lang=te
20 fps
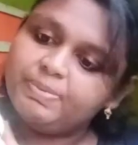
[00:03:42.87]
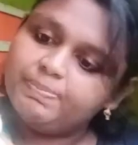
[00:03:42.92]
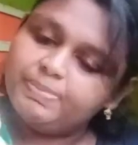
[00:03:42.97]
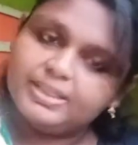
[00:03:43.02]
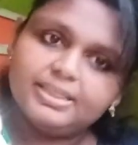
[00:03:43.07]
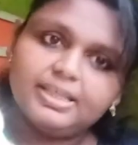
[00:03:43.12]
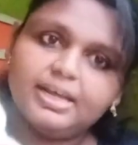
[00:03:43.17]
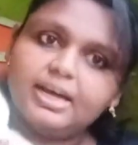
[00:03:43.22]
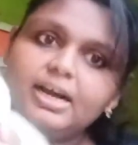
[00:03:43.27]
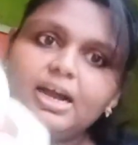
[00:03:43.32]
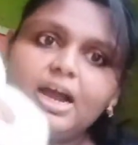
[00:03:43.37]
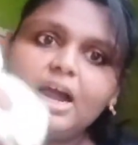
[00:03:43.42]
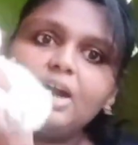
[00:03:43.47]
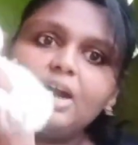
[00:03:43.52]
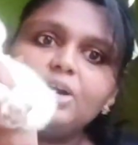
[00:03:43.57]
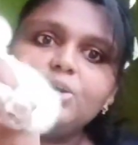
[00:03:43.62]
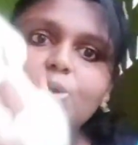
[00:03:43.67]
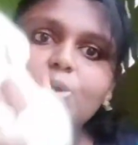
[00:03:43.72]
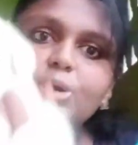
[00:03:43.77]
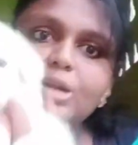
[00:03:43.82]
పద్దాకా
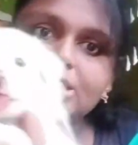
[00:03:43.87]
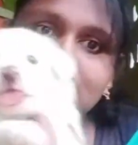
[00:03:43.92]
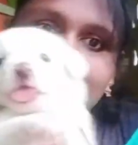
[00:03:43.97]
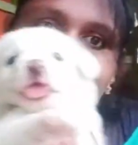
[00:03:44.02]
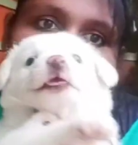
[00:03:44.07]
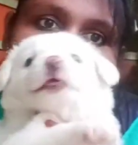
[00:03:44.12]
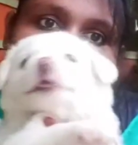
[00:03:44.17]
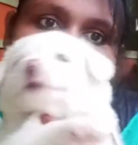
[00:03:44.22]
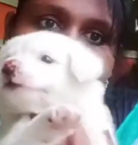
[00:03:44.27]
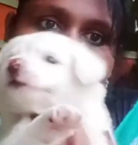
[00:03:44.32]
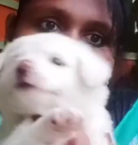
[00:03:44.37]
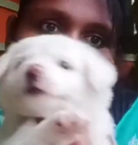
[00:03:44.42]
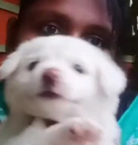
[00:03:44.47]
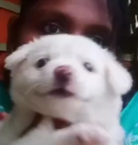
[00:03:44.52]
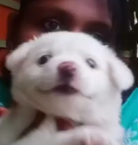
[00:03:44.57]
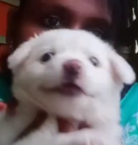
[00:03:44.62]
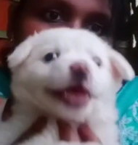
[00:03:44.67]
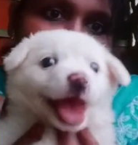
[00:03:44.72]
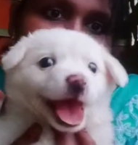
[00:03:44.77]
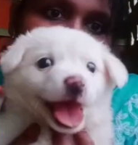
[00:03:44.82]
ఆడుకోవాలని చెప్పి కింద
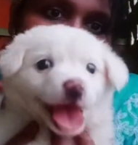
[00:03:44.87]
దిగుతూ